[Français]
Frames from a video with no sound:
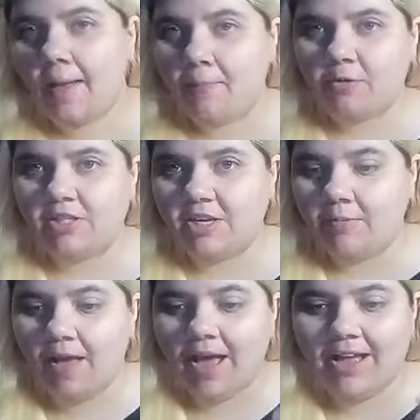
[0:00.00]

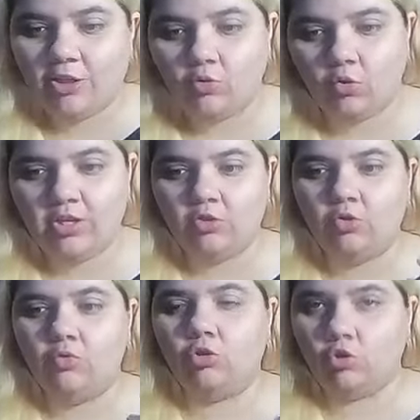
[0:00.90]
impossible à tourner de
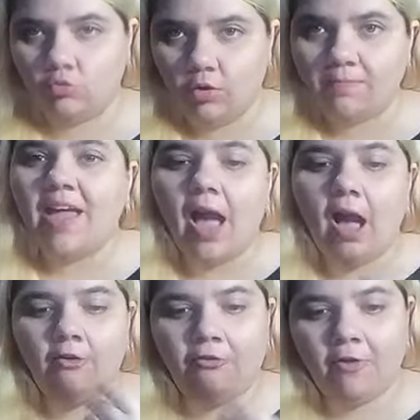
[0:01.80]
nos jours,
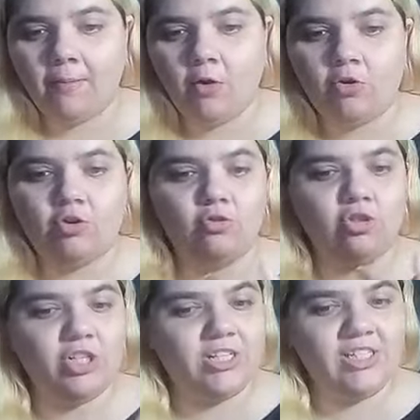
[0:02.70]
affirmant que
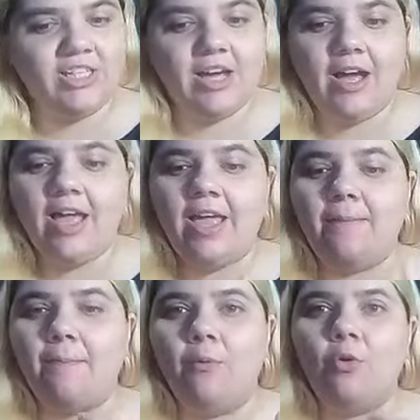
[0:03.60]
Jessica est
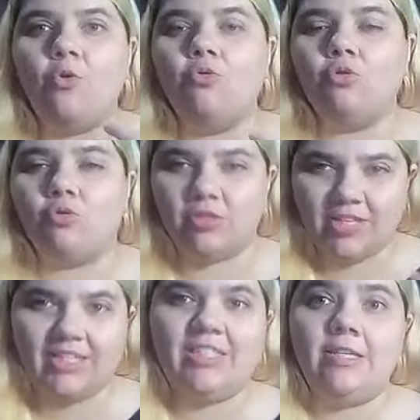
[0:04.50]
beaucoup trop
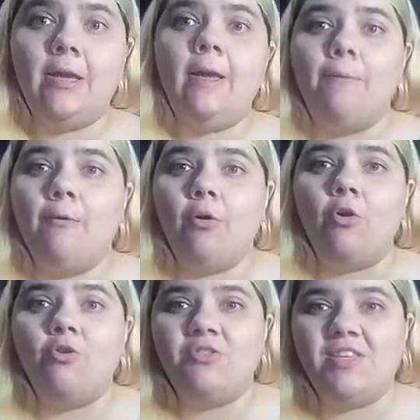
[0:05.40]
sexy pour
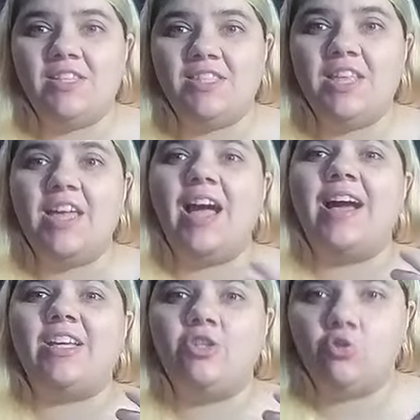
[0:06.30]
le Disney
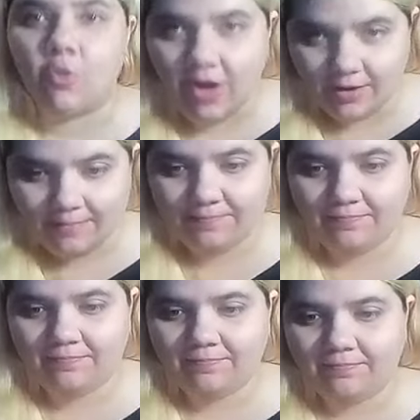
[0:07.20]
actuel.
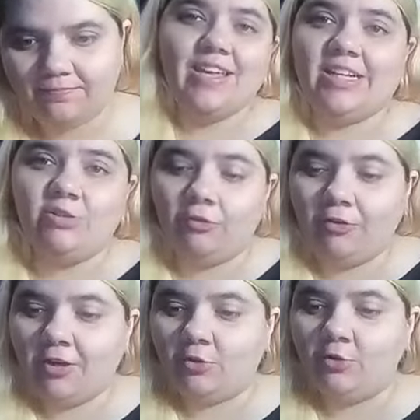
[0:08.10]
Il
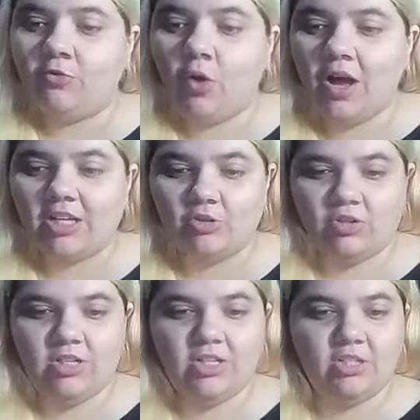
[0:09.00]
suffit de voir ce
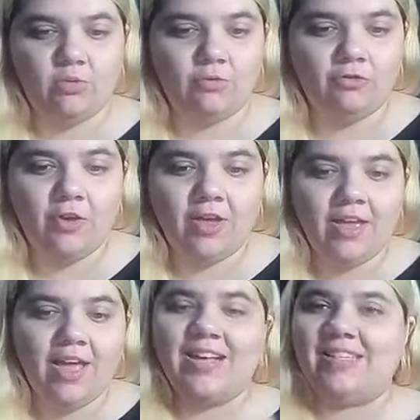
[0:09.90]
qu'ils ont fait
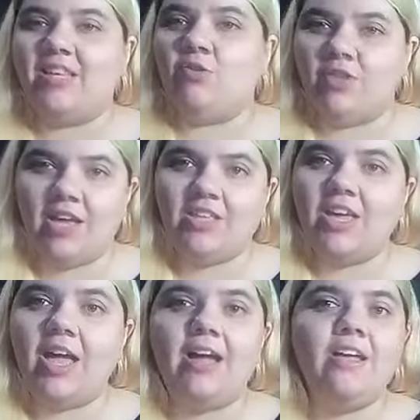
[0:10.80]
à cette
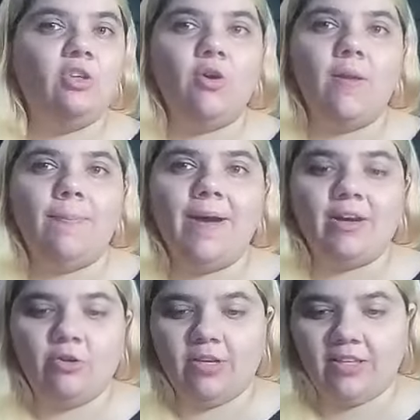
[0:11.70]
dernière dans les
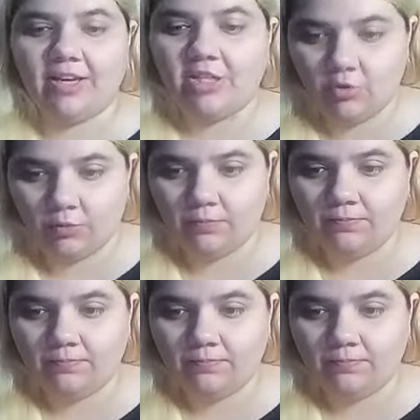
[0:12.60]
parcs d'attractions.